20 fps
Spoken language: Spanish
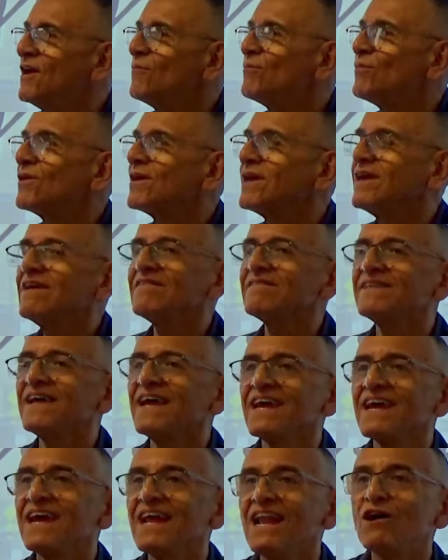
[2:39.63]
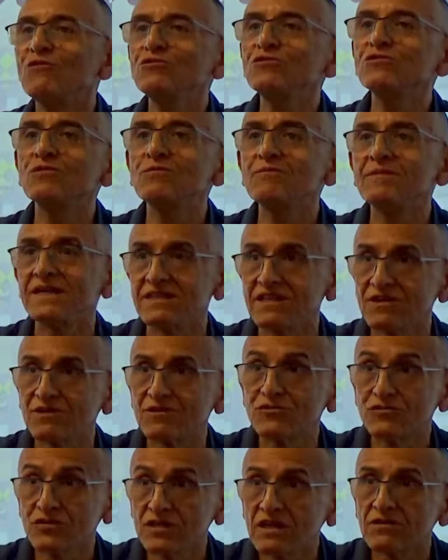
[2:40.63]
porque ya está en el
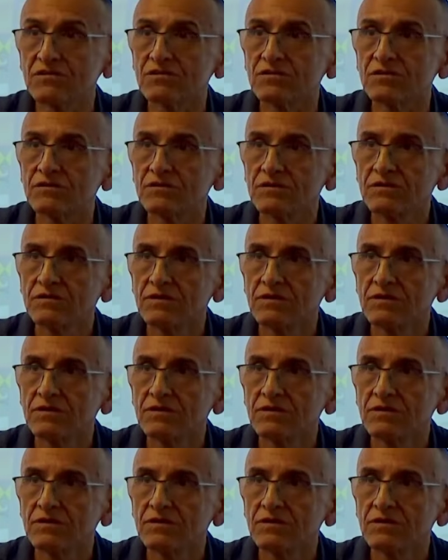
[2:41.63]
automático, ¿cierto?